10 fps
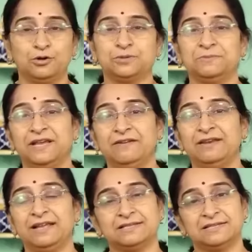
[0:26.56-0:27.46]
కొంచెం
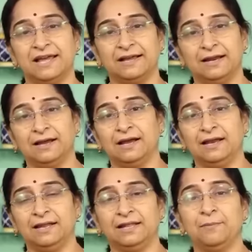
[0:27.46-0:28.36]
ఈవినింగ్ స్నాక్ లాగా
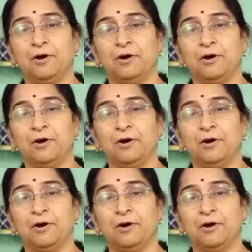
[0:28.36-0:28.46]
లేదా